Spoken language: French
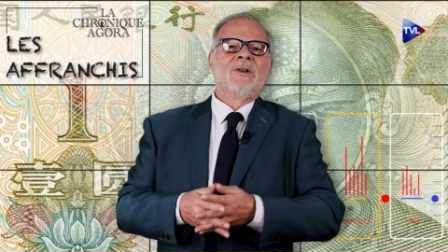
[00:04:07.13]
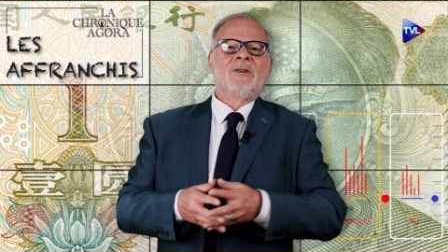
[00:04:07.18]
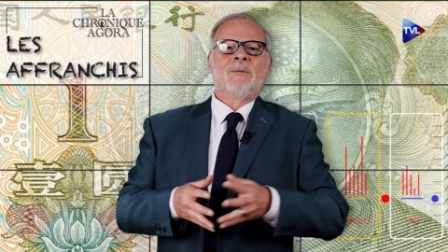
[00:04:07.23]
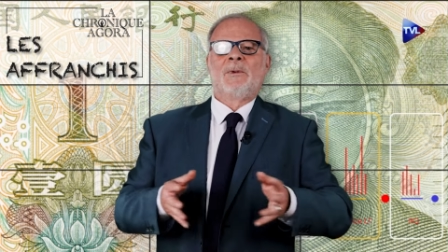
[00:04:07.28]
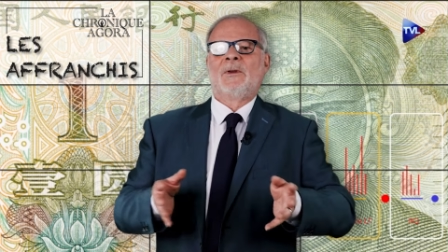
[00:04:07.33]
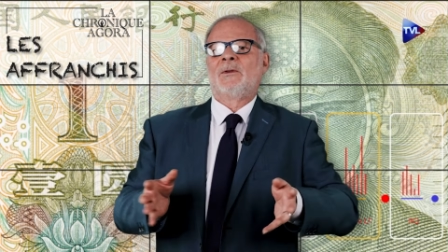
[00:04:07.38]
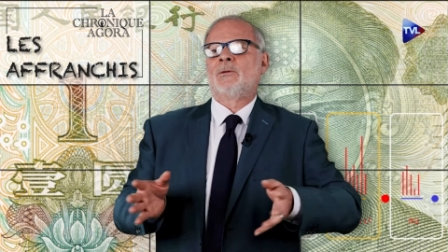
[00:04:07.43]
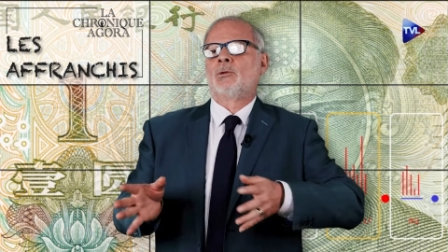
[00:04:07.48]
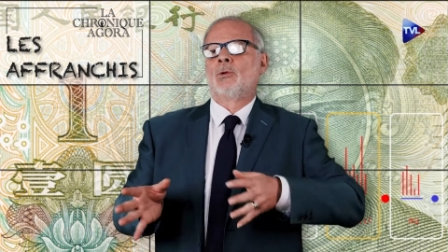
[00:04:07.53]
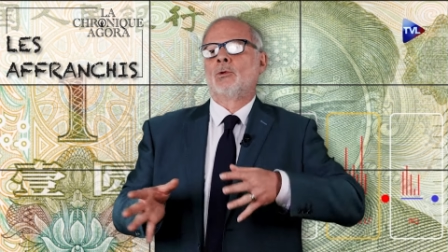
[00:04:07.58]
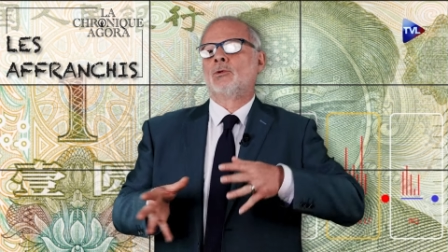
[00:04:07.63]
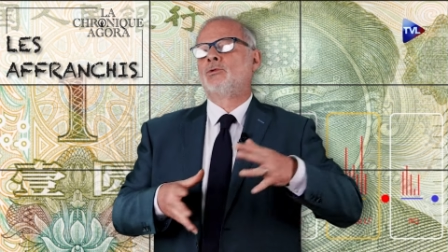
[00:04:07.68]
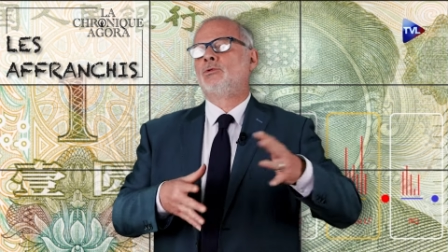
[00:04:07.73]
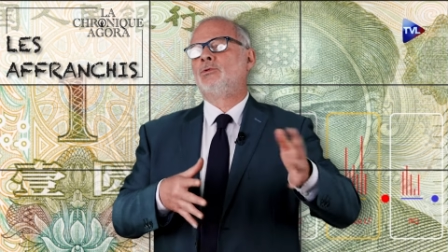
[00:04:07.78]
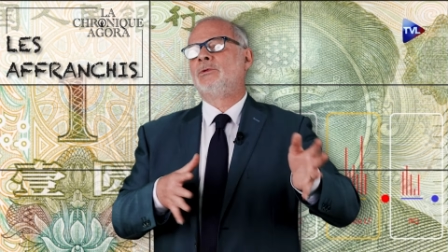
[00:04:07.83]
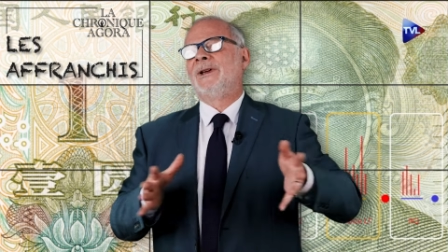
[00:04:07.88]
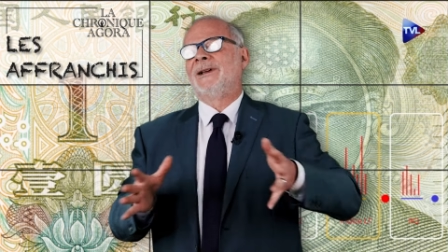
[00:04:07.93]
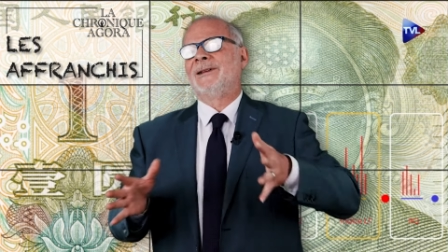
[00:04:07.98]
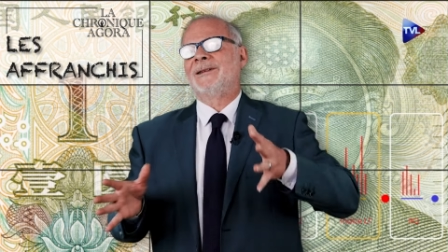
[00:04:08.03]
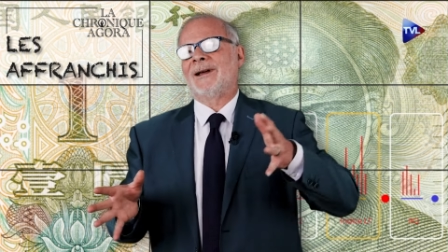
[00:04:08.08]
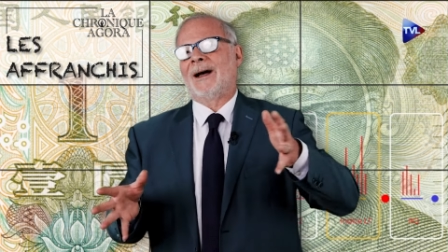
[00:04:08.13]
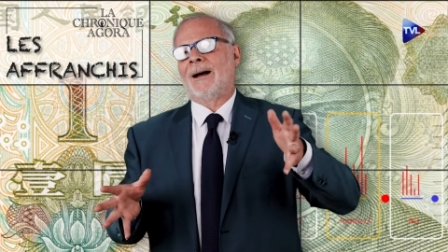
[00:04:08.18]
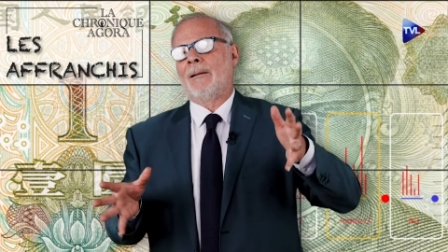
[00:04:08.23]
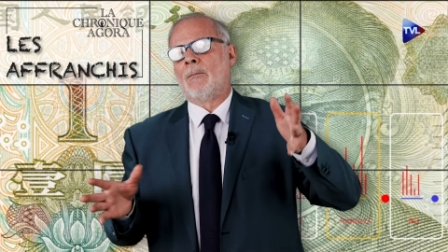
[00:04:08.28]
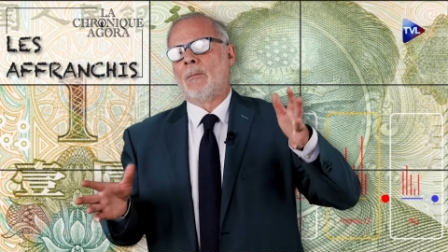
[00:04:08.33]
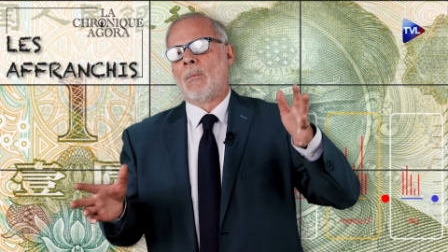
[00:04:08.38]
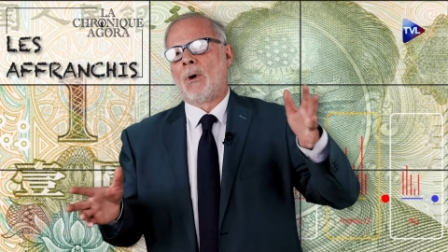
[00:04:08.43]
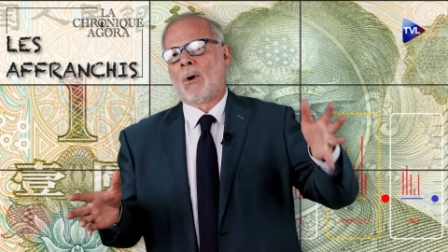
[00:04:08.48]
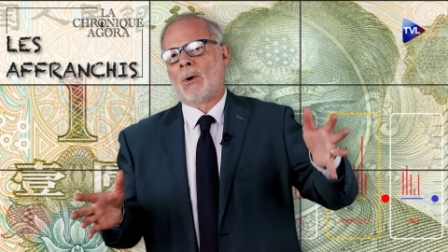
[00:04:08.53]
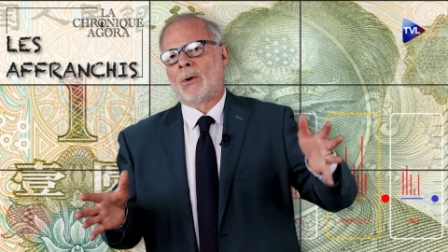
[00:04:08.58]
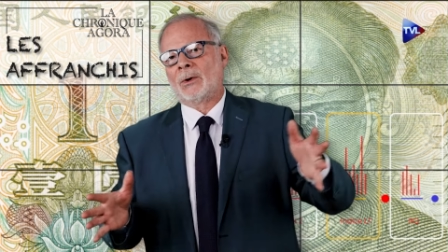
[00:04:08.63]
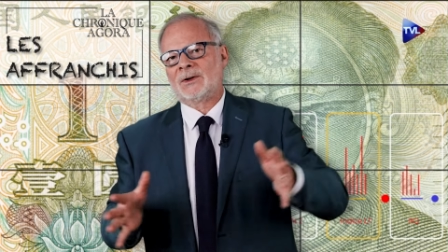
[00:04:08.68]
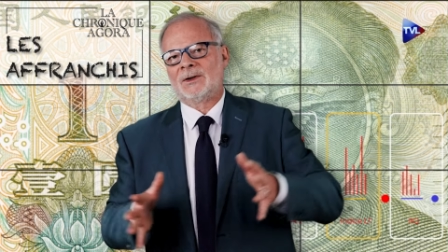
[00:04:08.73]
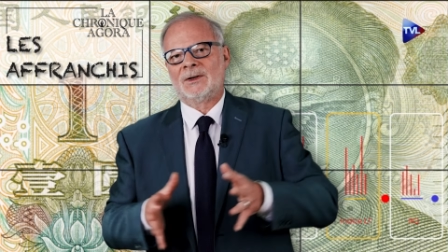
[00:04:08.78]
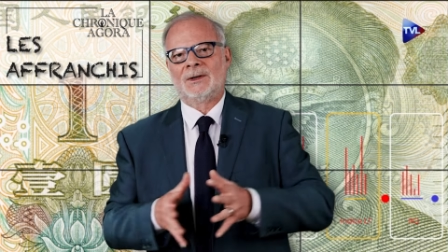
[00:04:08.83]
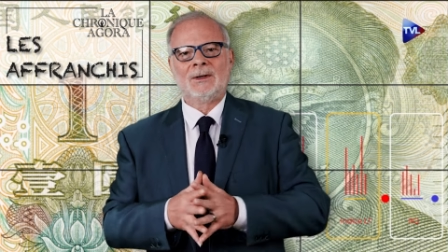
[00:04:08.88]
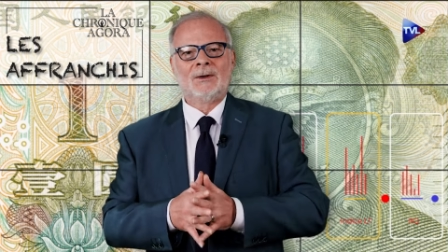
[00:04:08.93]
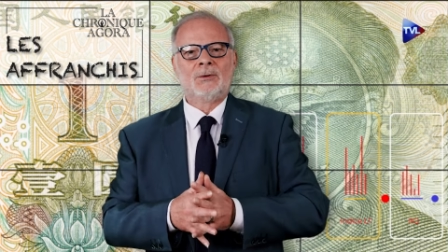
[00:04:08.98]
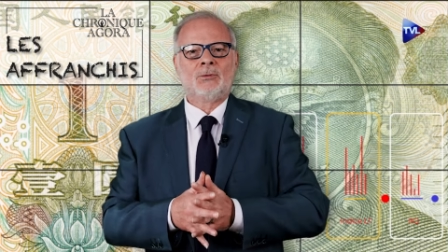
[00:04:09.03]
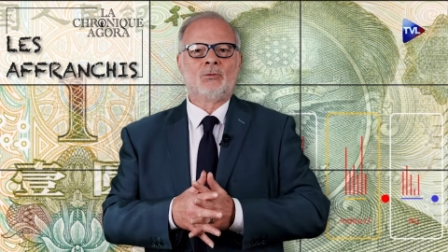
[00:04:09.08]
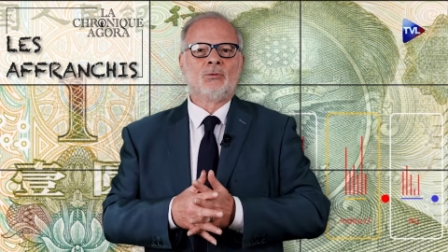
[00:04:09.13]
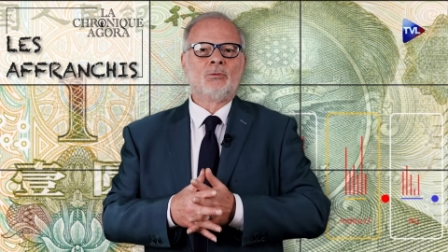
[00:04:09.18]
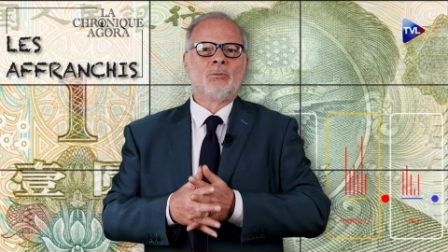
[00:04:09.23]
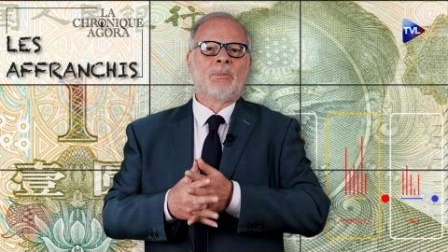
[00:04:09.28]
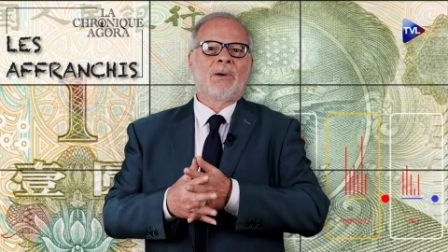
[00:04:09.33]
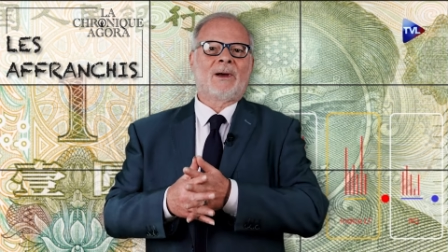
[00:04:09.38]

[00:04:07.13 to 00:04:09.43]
espèces de coup d'État manqué du